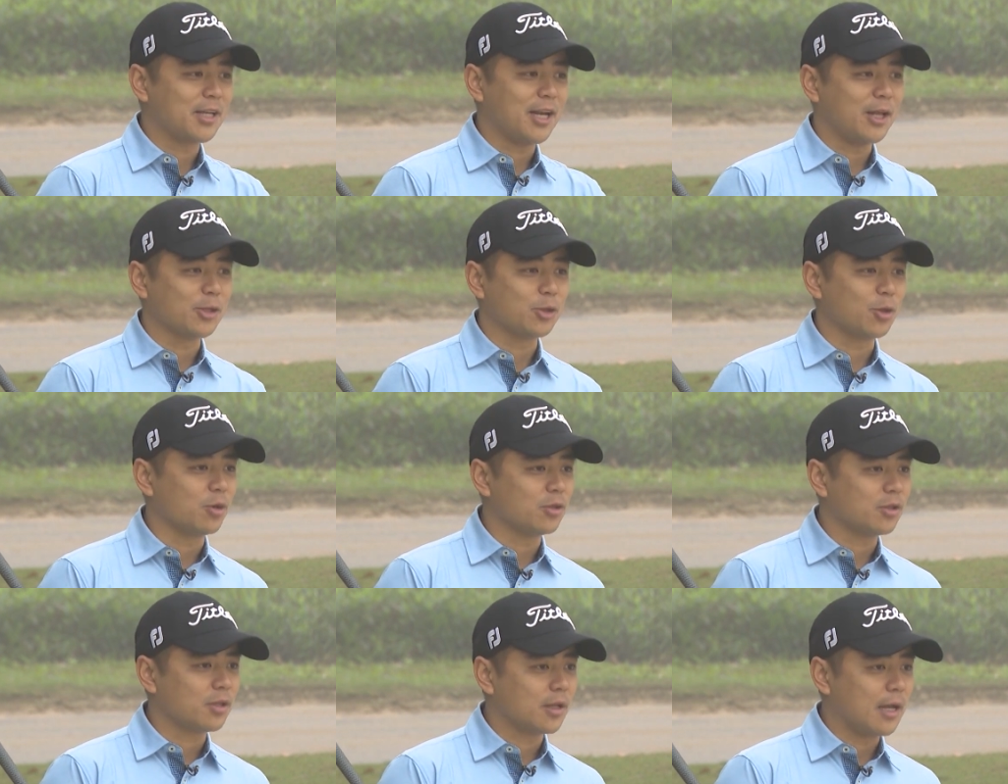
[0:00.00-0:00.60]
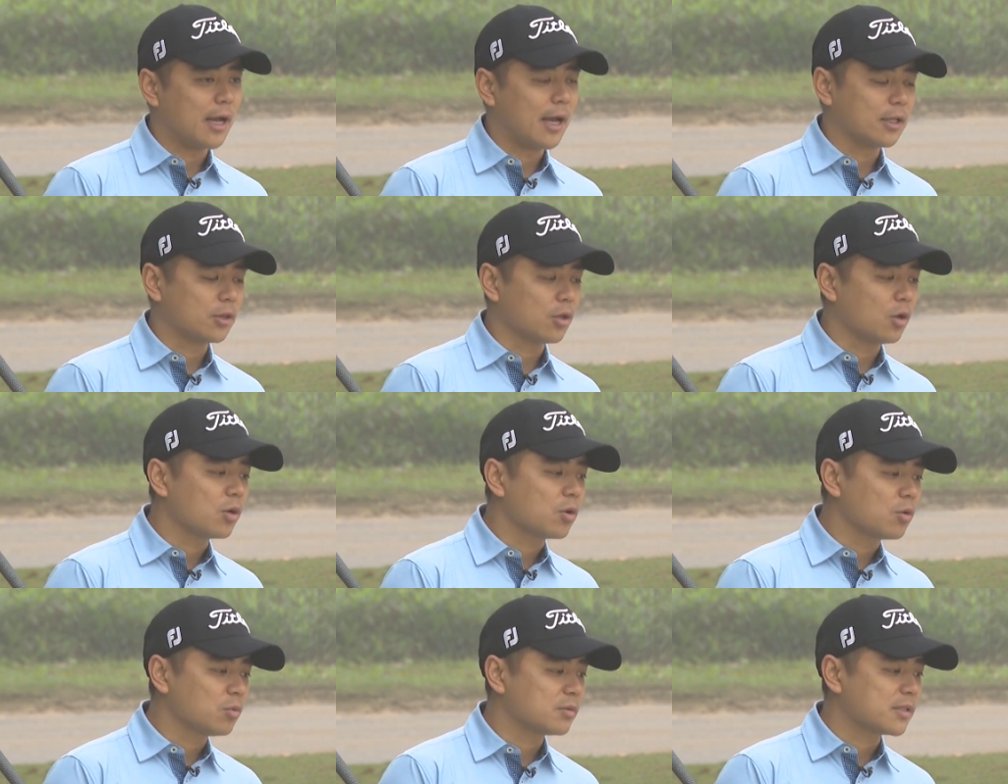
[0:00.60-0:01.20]
rất là tốt à,
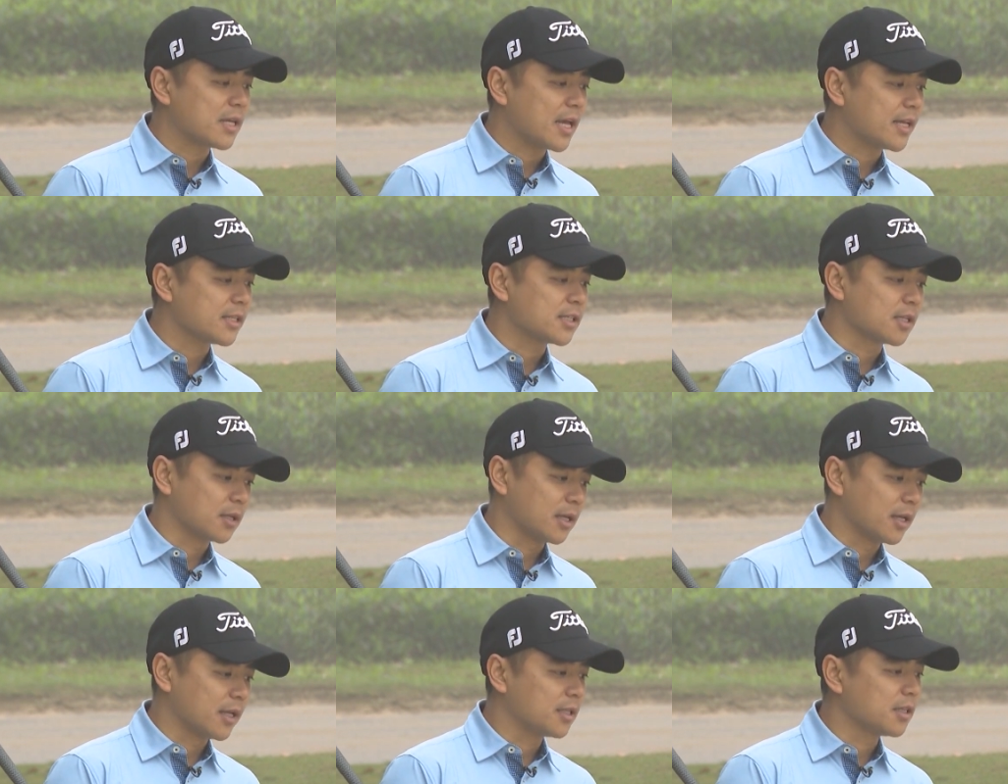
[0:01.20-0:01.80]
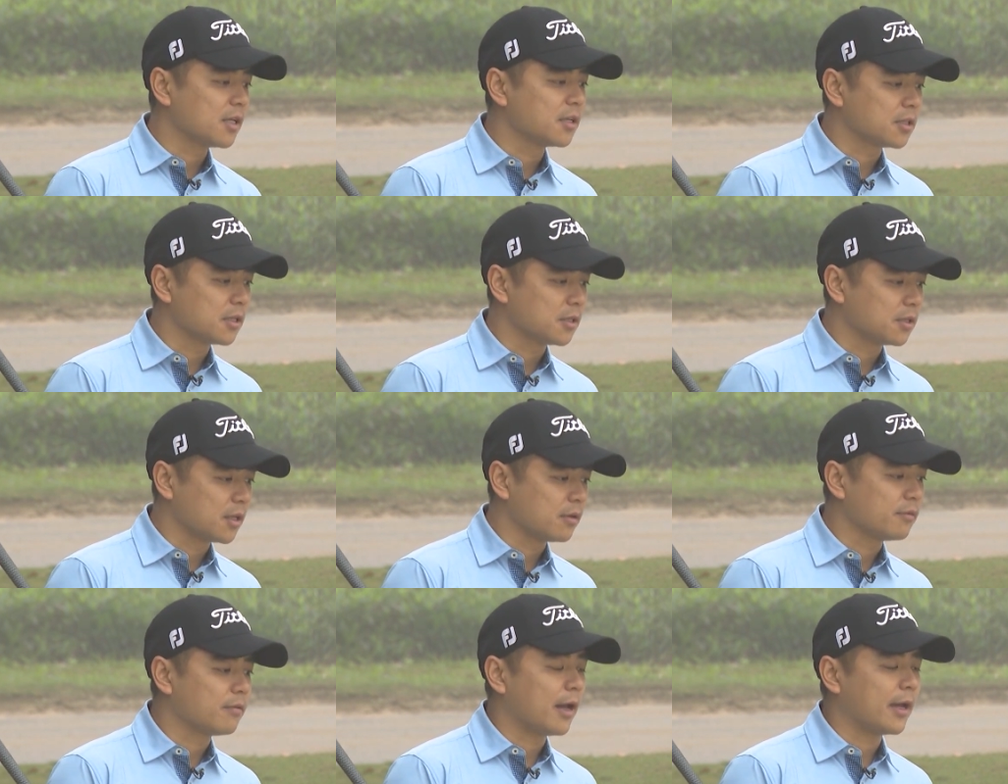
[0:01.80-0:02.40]
tôi cũng sẽ xử lý tương tự
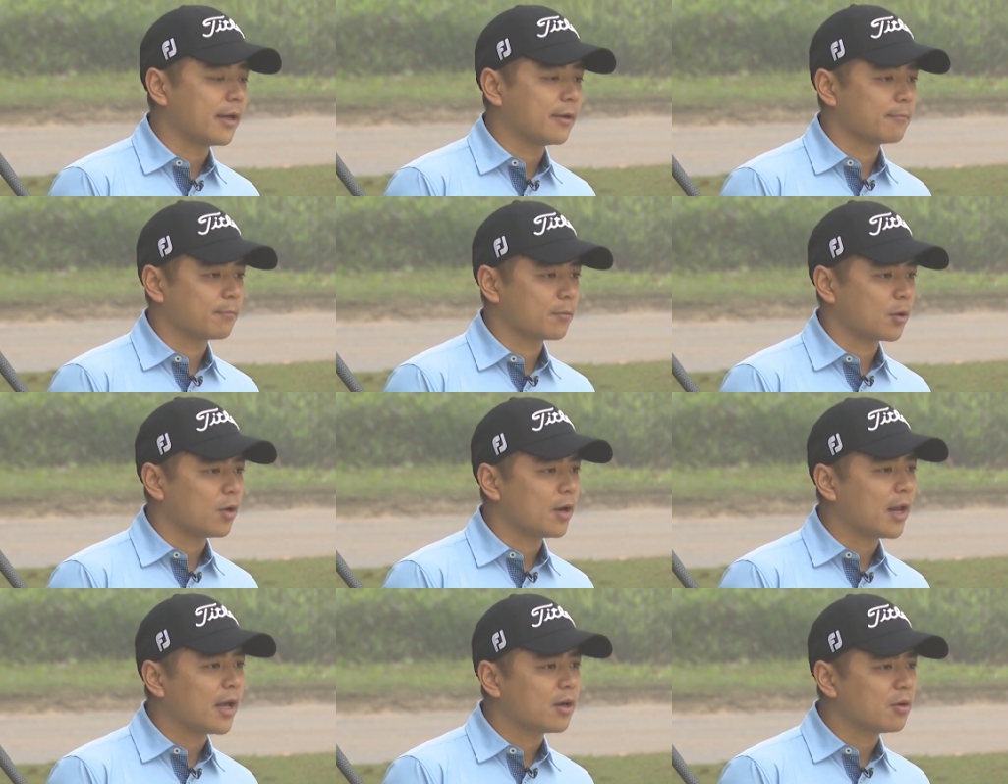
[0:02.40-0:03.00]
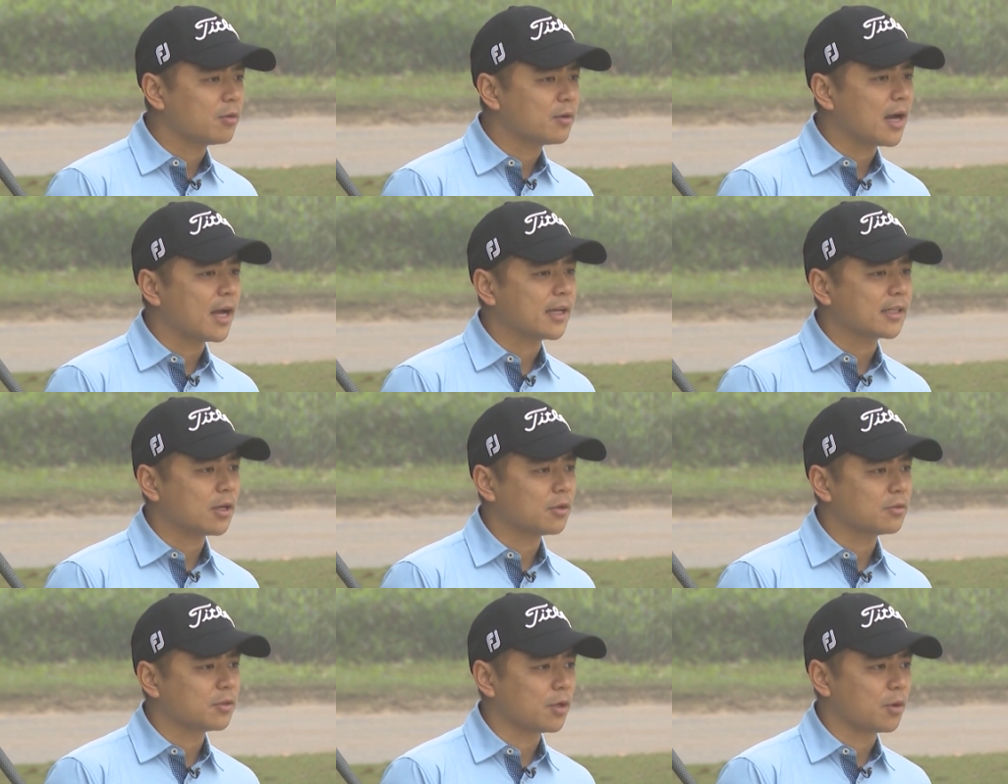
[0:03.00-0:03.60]
như vậy có lẽ không khác
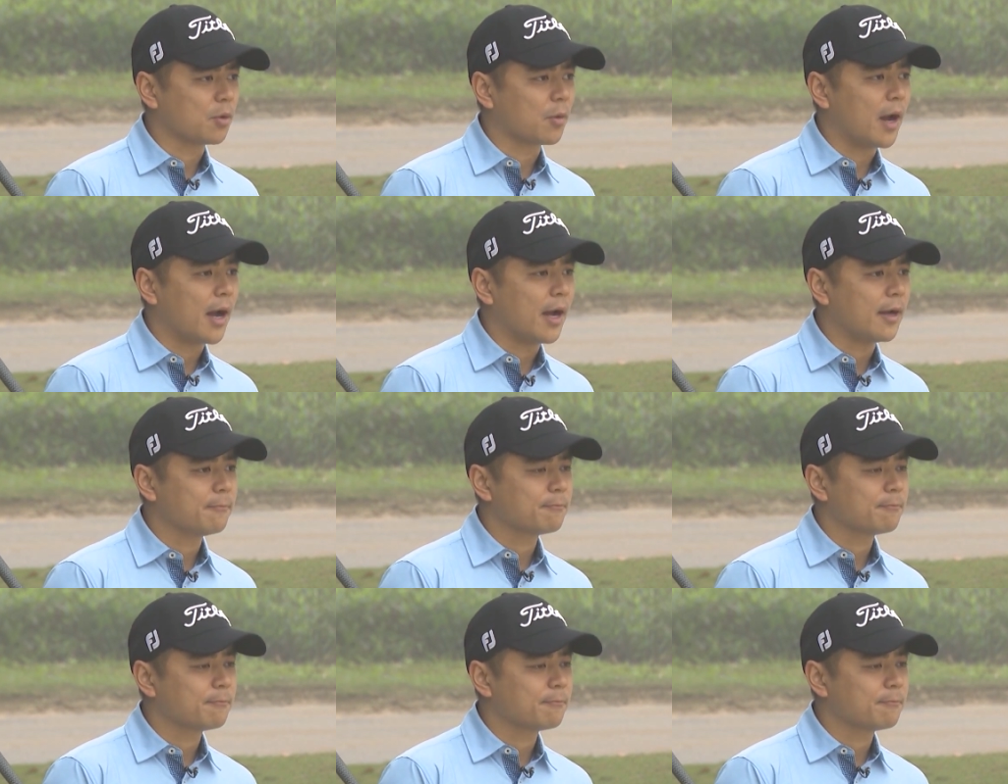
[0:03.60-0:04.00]
nhau nhiều quá